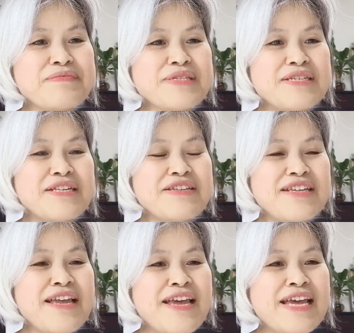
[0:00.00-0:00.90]
그래서
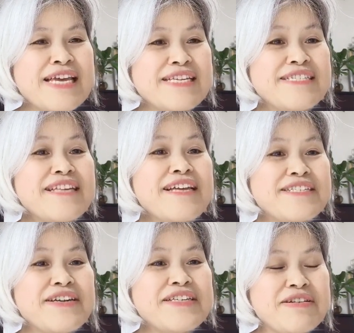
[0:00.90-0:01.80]
이제
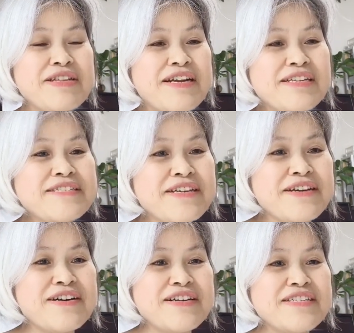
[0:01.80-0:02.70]
인사처에 전화를
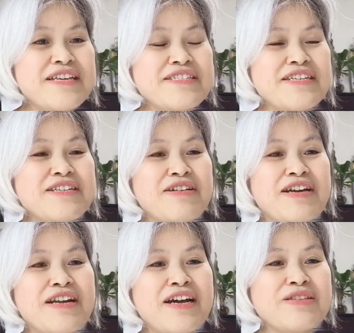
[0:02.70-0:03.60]
했어요. 인사처에
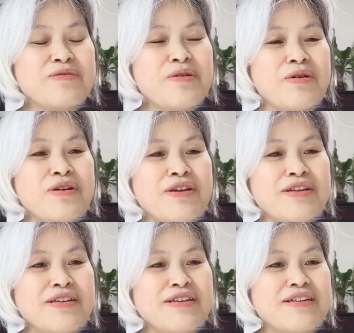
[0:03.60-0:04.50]
전화를 해가지고
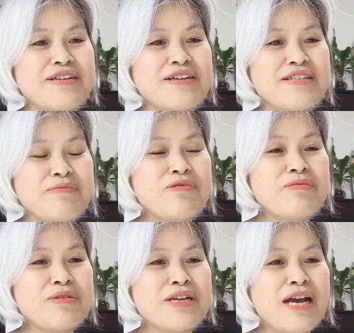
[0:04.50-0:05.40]
어 이제
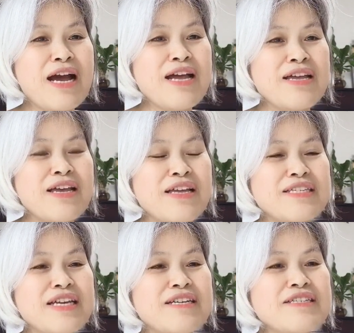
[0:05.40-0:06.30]
물어보니까
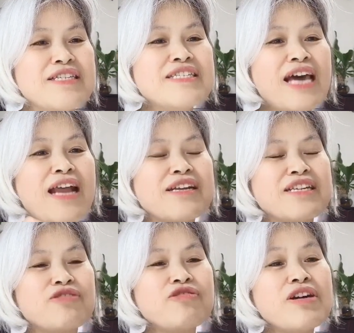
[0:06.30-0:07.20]
이제 그 인사를
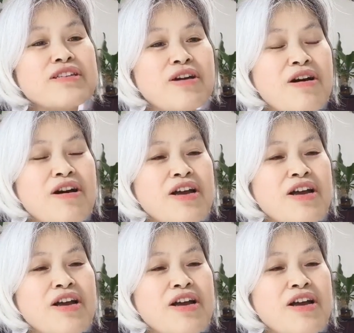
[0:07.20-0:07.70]
이제 추려서